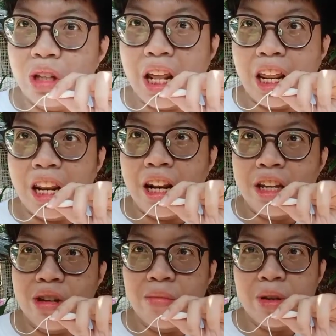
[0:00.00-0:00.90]
kung
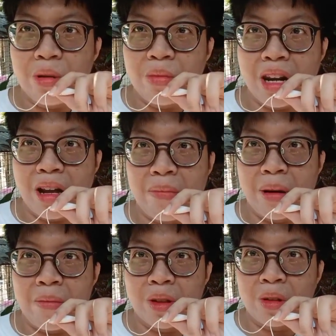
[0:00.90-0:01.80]
naririnig nyo man yung may
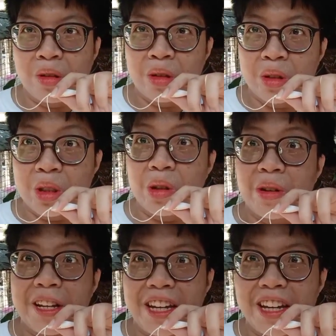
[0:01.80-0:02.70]
nagpapatugtog,
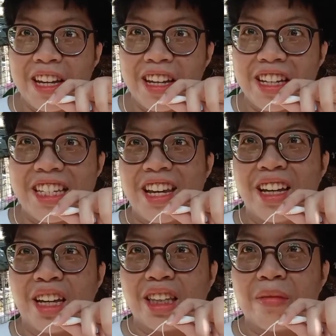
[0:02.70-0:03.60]
sorry.
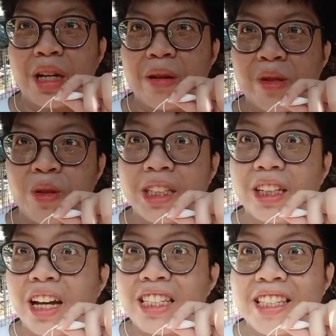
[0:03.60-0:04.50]
Kasi katabi namin yung
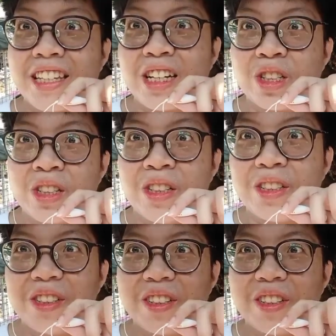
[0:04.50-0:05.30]
gas station.